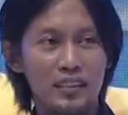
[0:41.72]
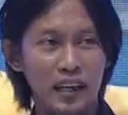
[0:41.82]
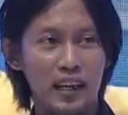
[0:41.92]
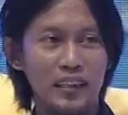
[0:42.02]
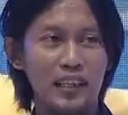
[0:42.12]

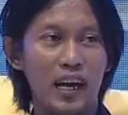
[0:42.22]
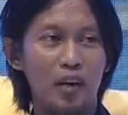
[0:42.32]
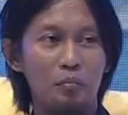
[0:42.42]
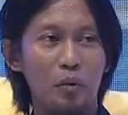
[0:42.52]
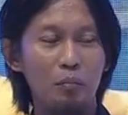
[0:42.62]

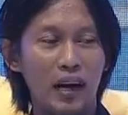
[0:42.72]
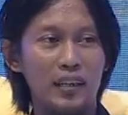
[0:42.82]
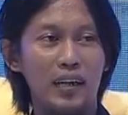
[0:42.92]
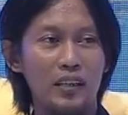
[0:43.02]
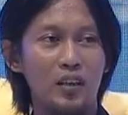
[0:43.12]
seringnya
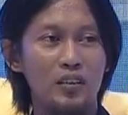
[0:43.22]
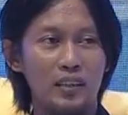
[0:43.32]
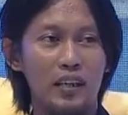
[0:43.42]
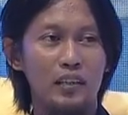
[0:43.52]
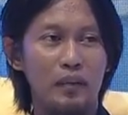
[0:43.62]
membagi atau
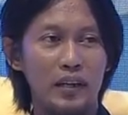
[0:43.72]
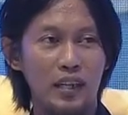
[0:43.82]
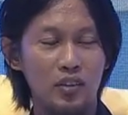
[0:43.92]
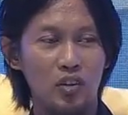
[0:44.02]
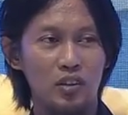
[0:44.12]
share di
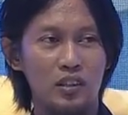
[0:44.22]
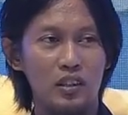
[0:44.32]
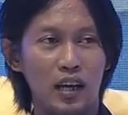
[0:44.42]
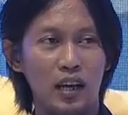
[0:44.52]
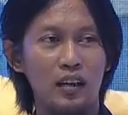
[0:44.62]
media
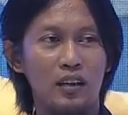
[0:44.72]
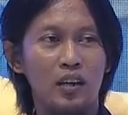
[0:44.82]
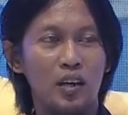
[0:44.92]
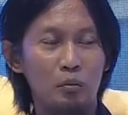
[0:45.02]
sosial, mm -hmm.